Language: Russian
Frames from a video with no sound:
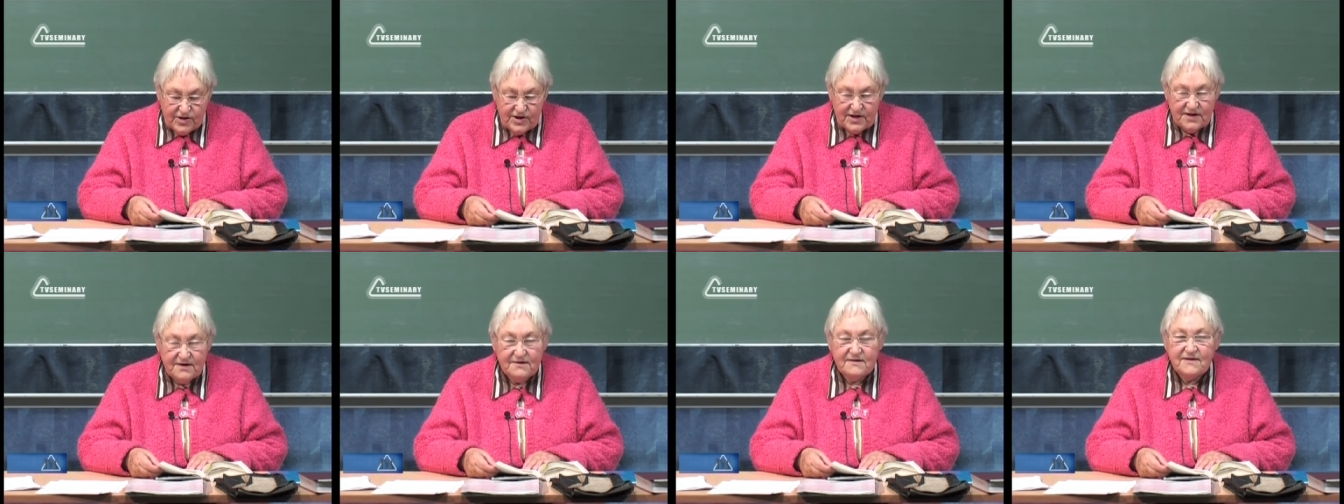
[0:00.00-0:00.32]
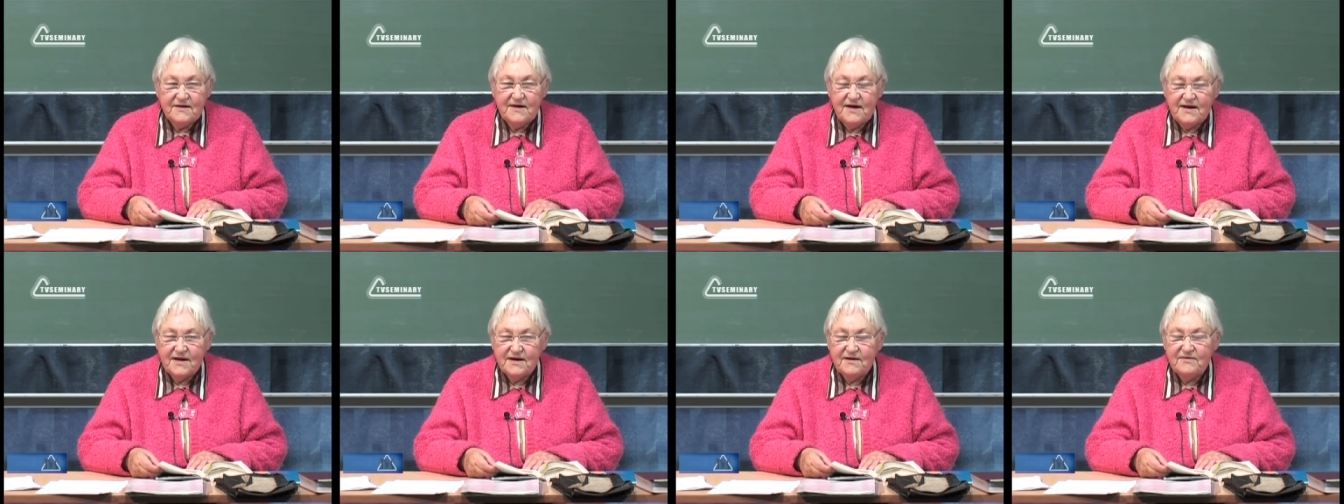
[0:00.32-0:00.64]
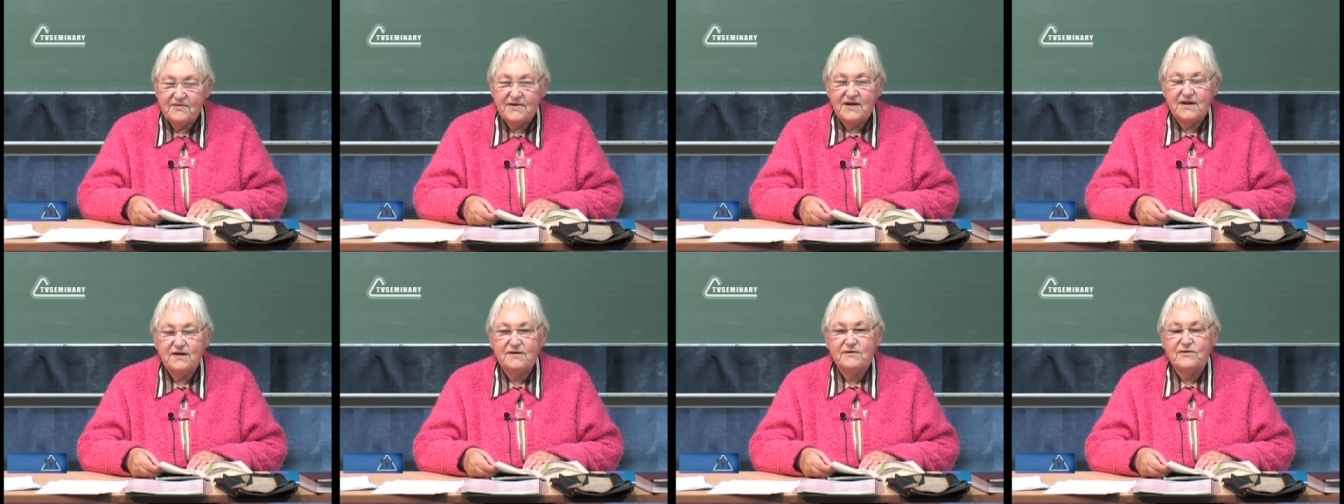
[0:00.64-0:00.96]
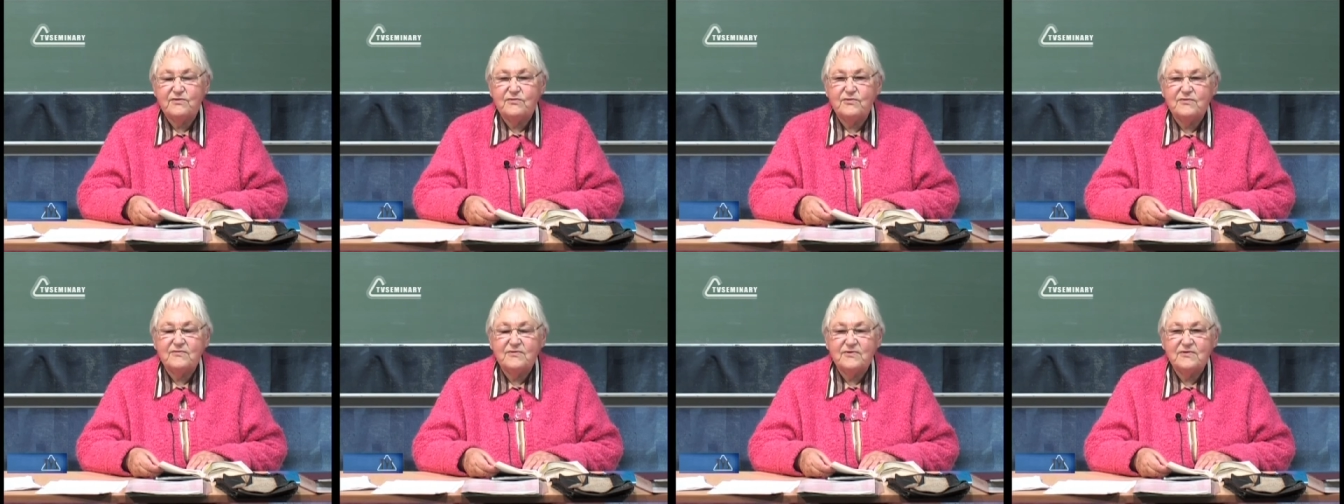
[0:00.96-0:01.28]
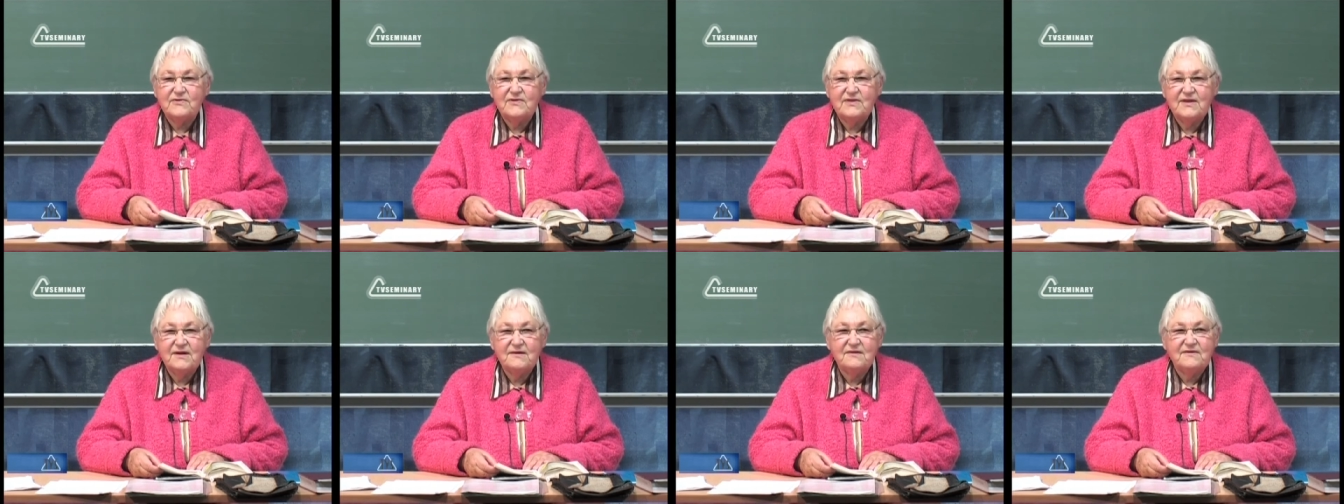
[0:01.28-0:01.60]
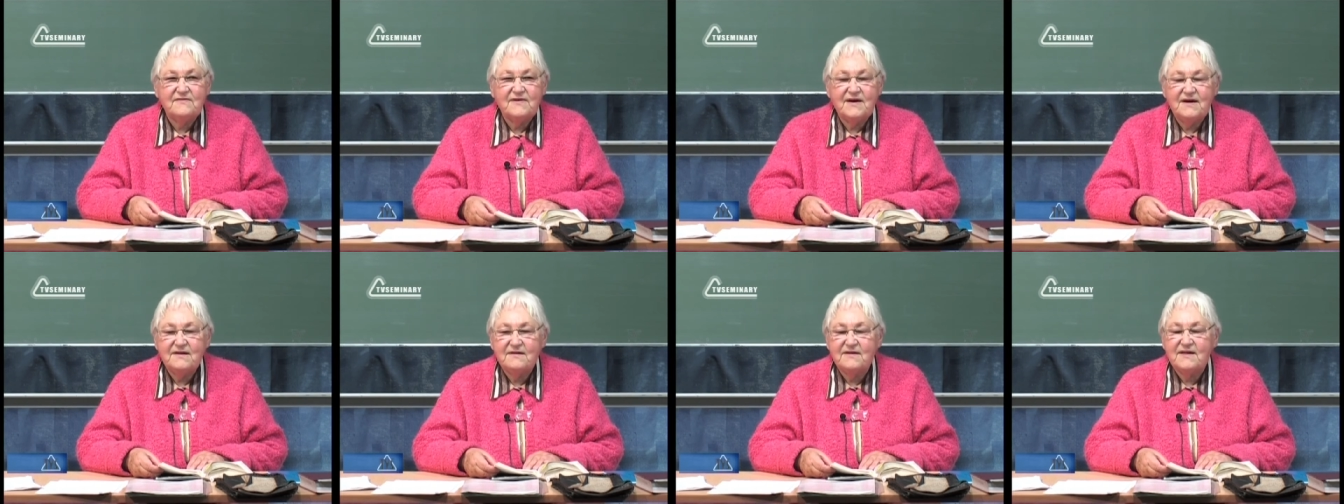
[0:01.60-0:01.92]
через Церковь Христову.
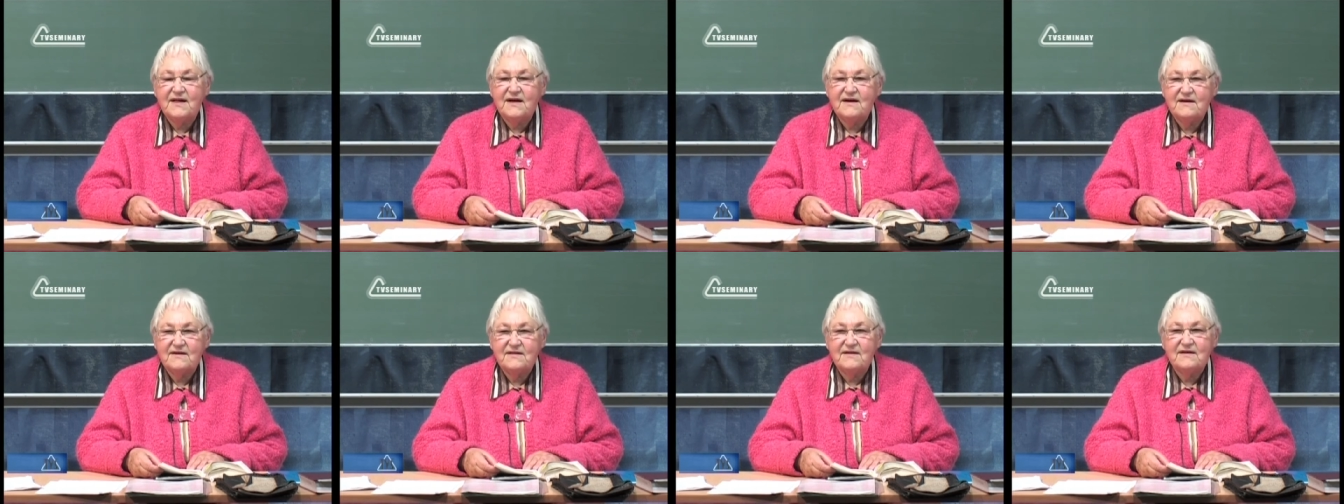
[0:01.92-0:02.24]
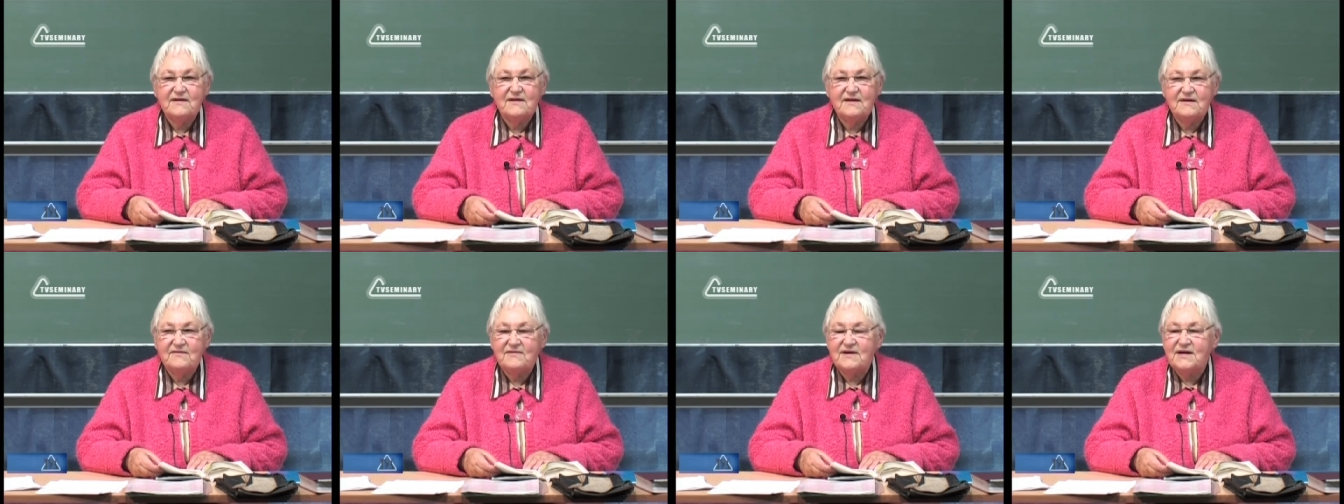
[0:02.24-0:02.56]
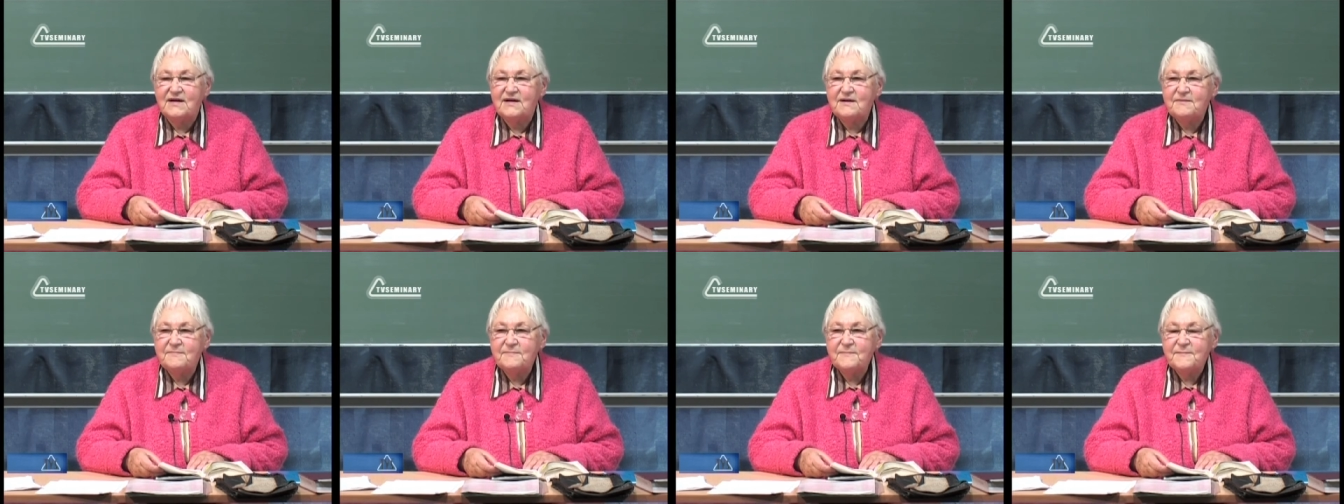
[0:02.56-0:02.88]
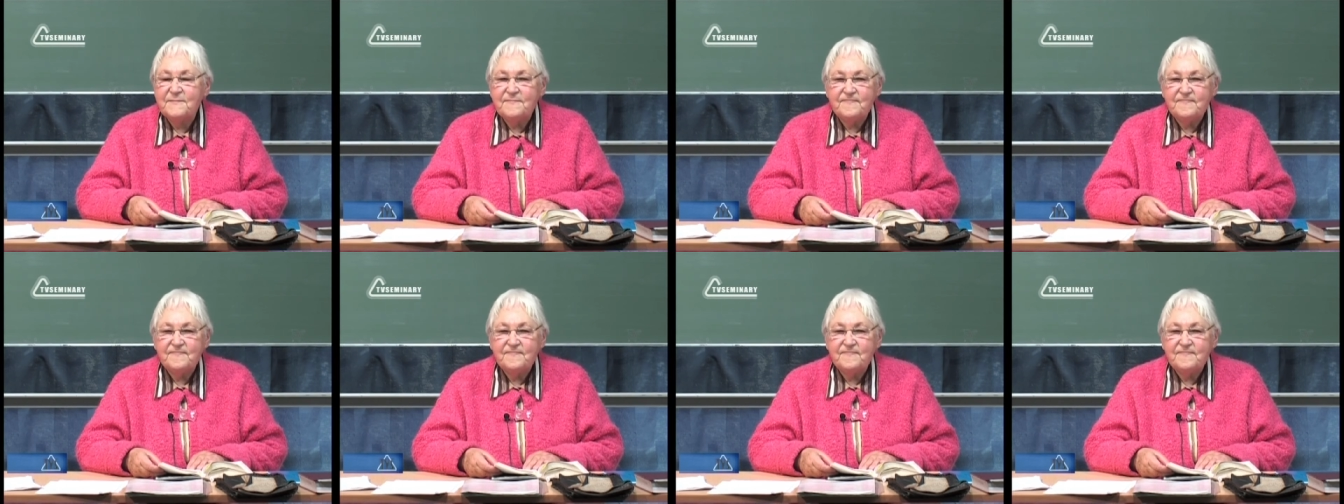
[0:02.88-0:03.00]
Называется так эта глава